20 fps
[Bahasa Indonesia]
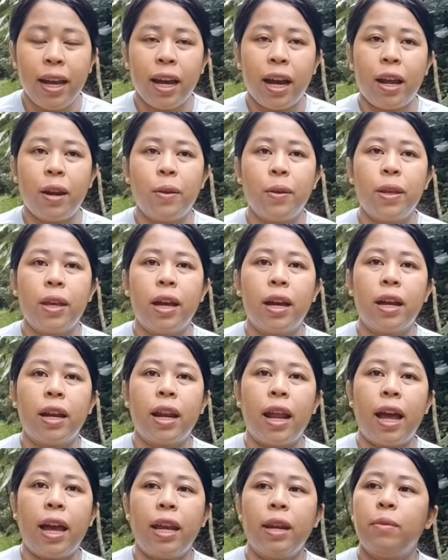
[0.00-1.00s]
kalau yang
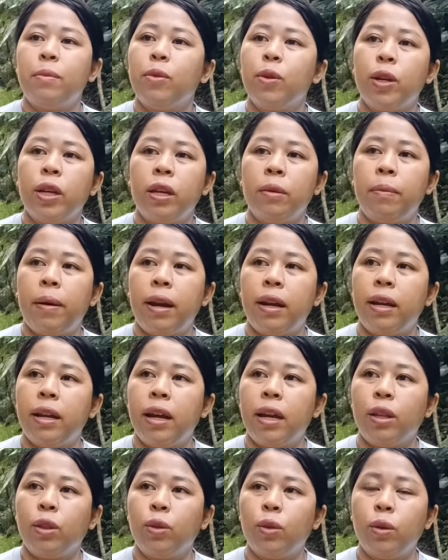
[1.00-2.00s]
lain mungkin
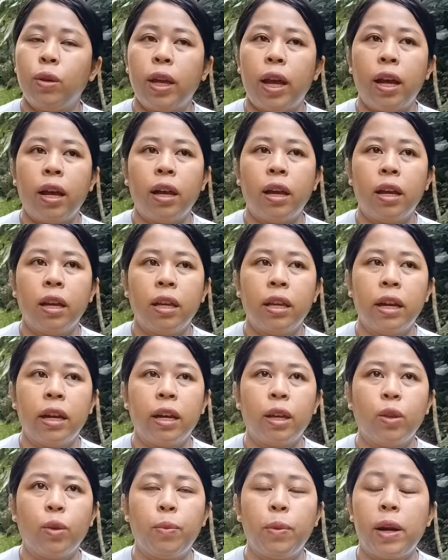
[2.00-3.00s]
pada itu ya yang
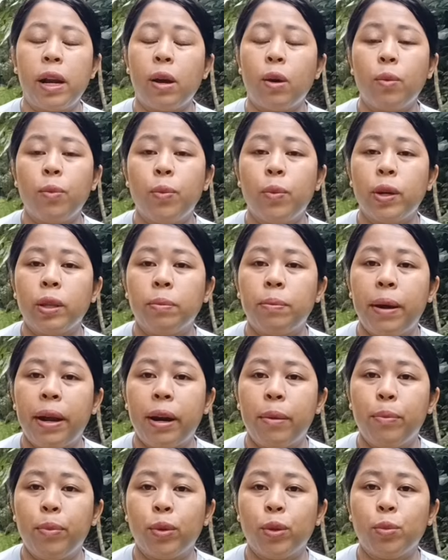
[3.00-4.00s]
itu berlaku buat
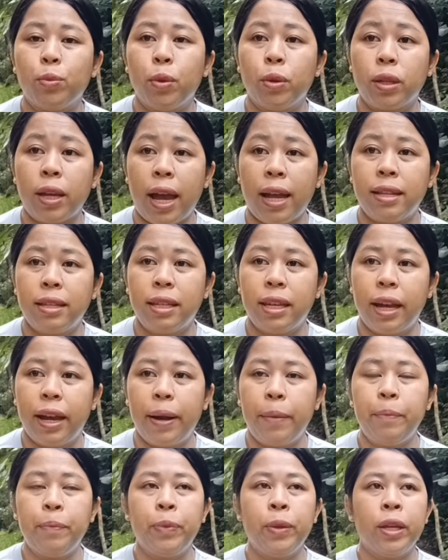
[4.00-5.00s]
para bos-bos
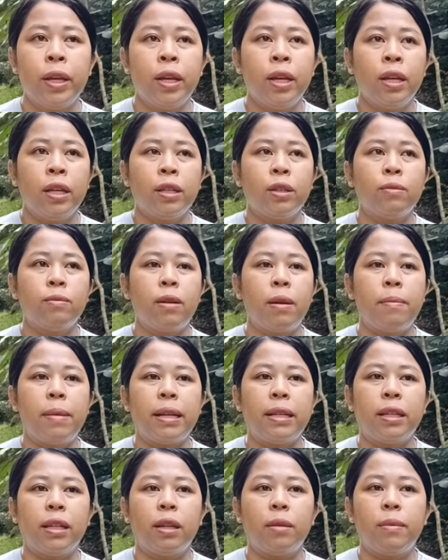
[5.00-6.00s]
aja cuma
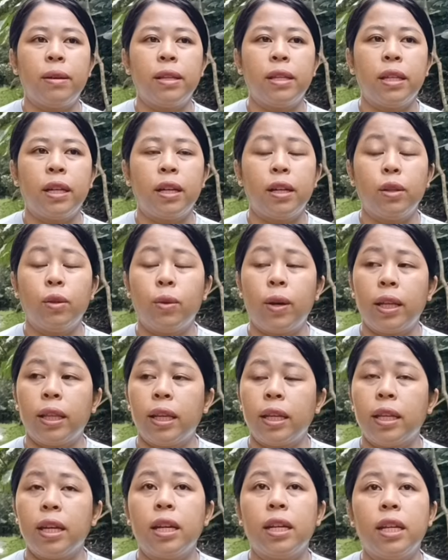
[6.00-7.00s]
majikan-majikan itu
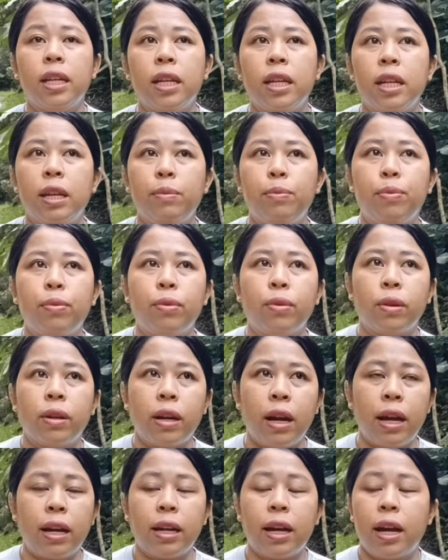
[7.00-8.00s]
katanya
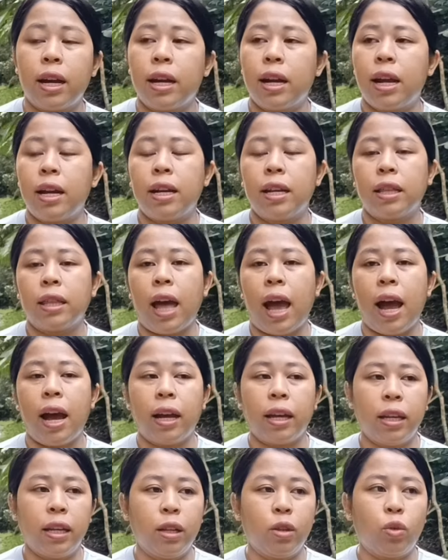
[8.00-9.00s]
diliburkan karena ada
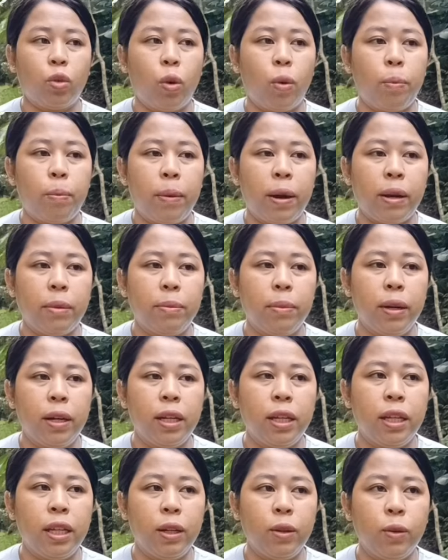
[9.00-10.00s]
angin topan
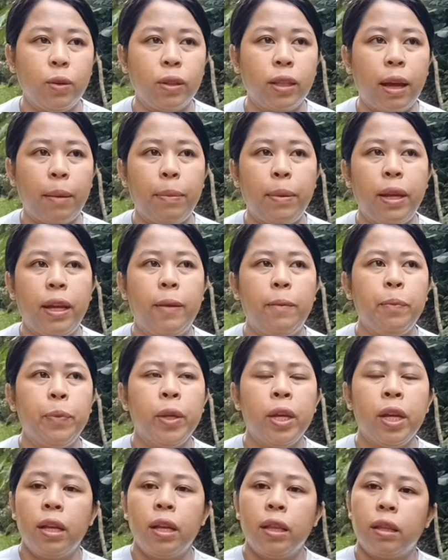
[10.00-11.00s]
beliung tapi
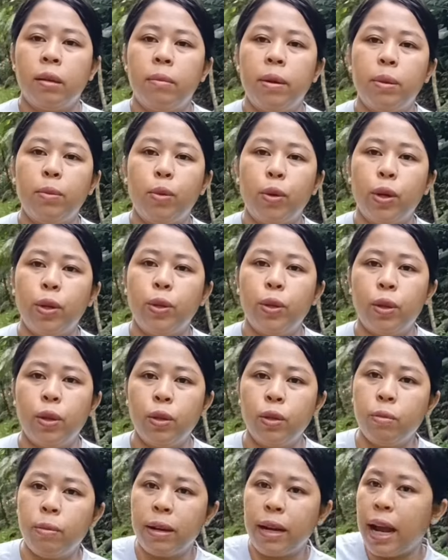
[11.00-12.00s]
tempat Mbok
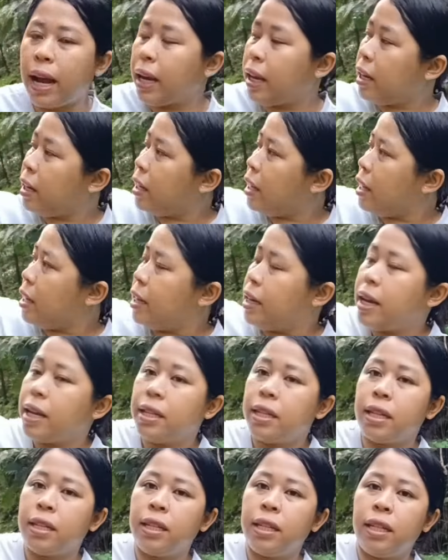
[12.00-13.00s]
Kijono cuma angin kayak gini
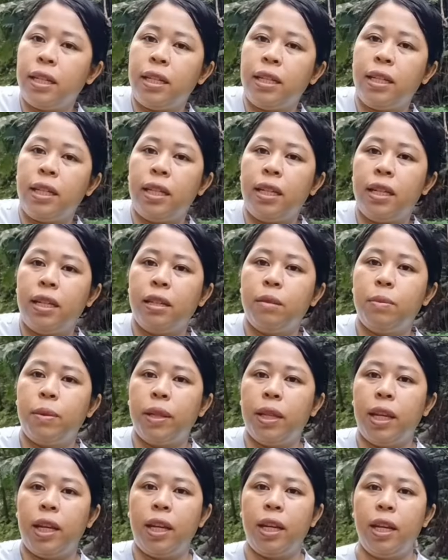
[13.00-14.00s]
aja silir-silir
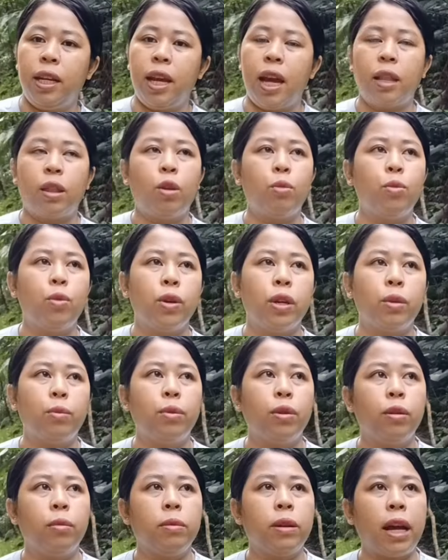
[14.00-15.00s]
seperti ini atau mungkin
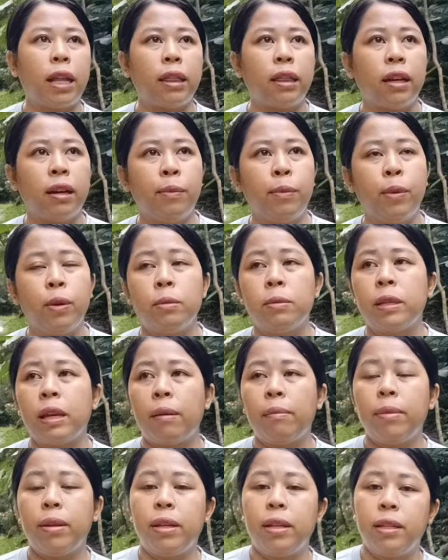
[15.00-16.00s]
belum datang belum
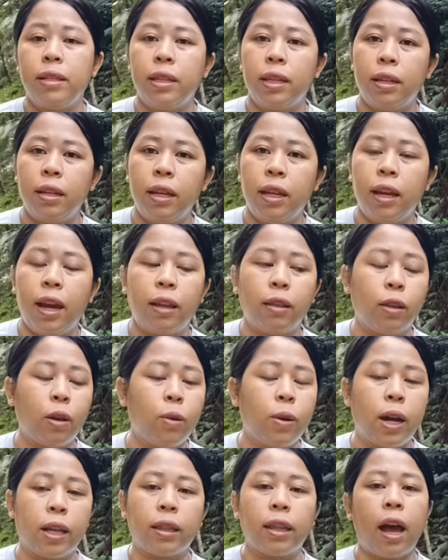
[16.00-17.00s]
sampai di sini
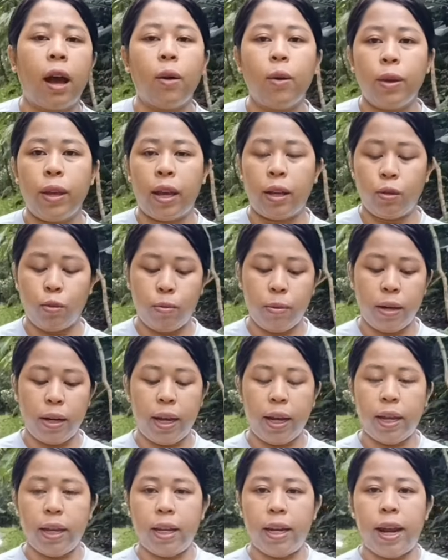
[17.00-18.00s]
atau nggak tahu ya cuma
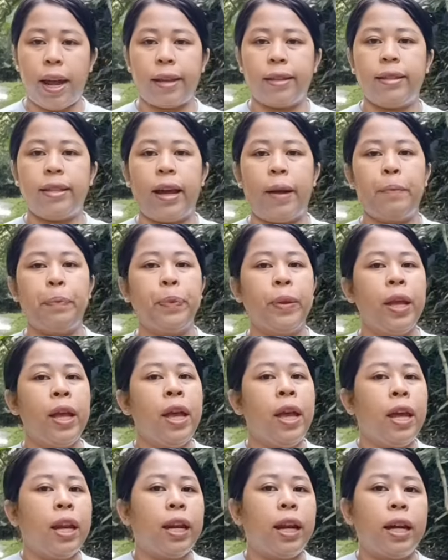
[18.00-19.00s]
kayak gini aja
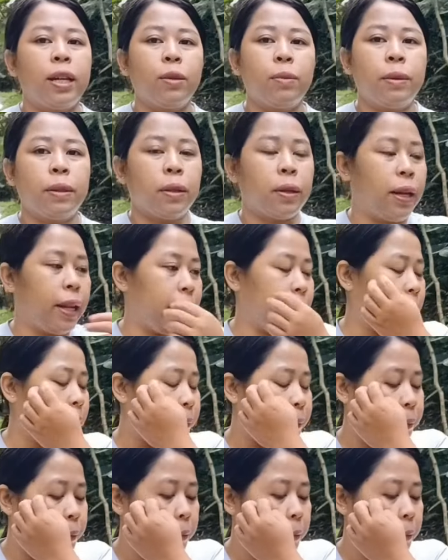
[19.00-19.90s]
nah sobat online